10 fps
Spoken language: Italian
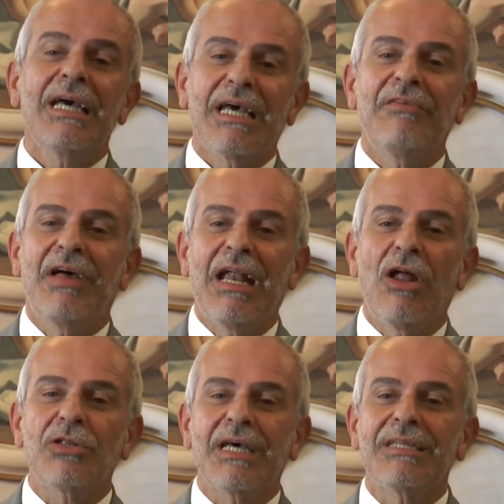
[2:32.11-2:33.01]
che va
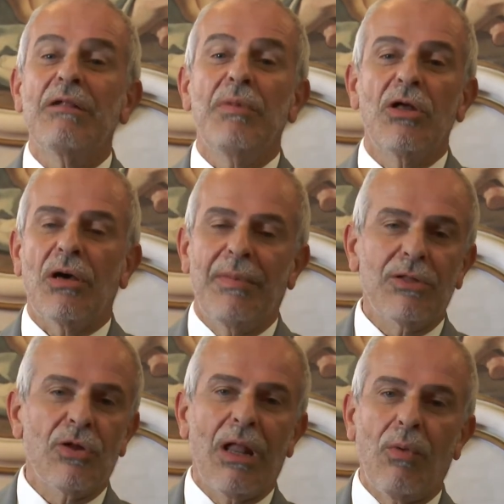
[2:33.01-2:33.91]
nell'ottica del
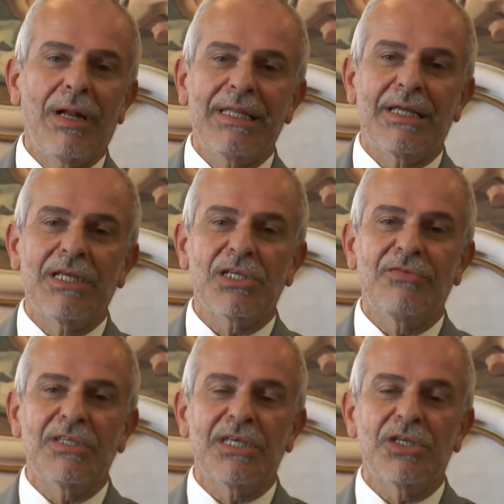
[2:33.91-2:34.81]
miglioramento della qualità dei
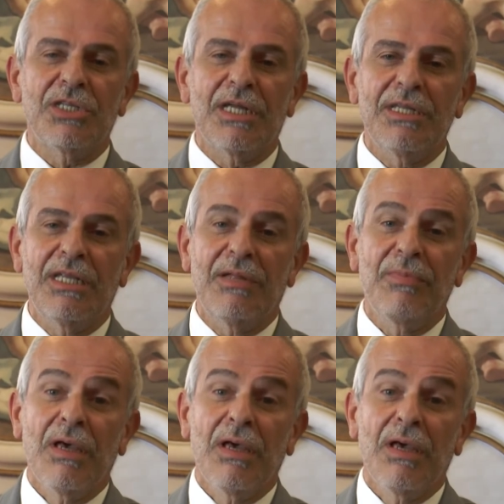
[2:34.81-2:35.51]
servizi ai cittadini.